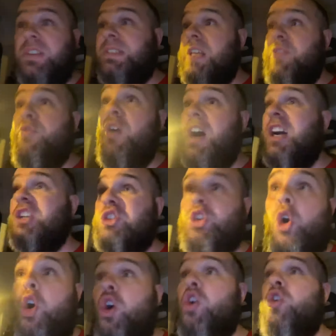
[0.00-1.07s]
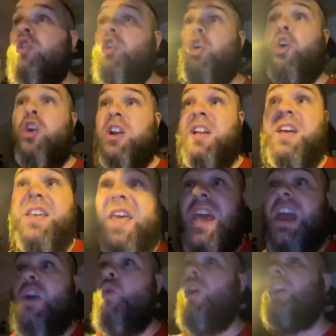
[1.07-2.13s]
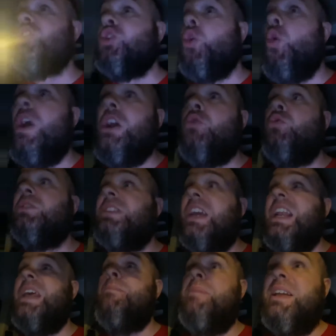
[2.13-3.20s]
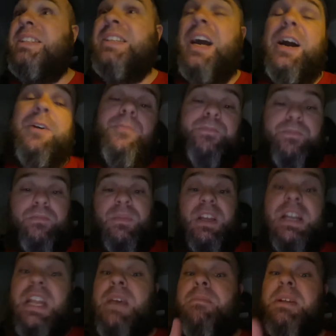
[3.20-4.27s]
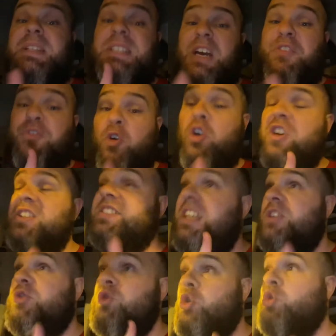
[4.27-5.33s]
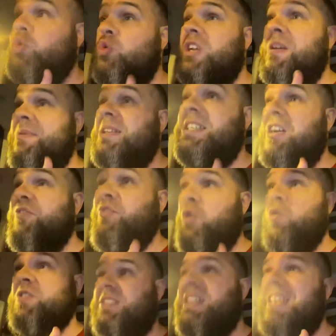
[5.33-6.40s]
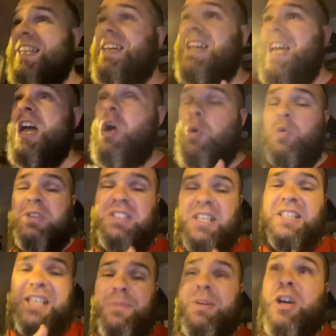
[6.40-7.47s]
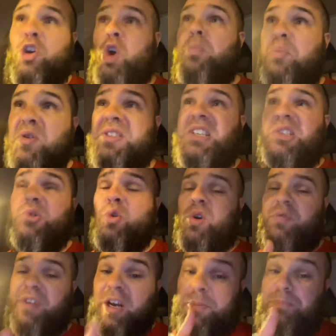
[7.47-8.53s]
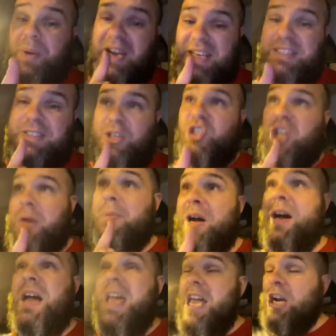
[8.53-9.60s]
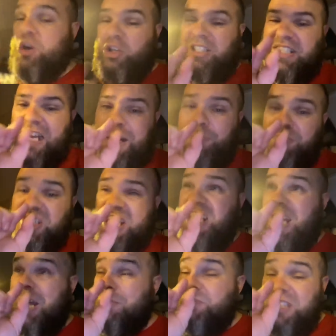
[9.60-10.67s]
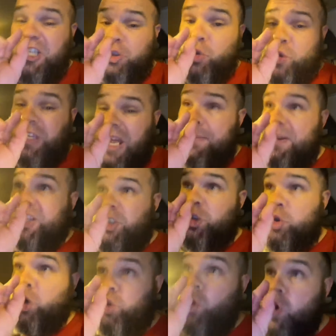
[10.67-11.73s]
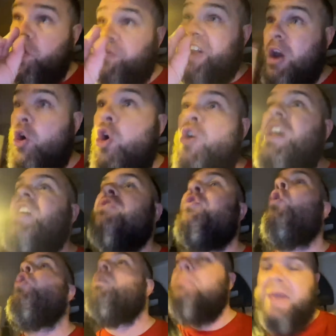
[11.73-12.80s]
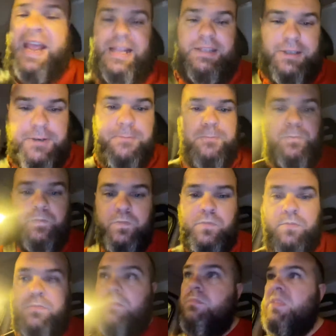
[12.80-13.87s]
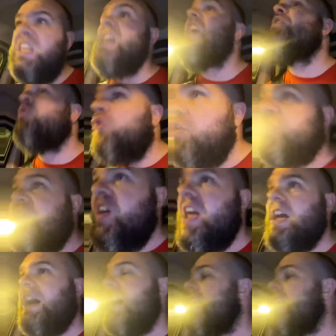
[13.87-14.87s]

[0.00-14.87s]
des fois à trop relayer ou à trop écouter les médias les médias français surtout, les médias français. On sait très bien leur position envers le Paris Saint-Germain. Quand il y a un petit, un petit truc à mettre sur nous, frérot, ils vont le mettre. Ils vont le faire.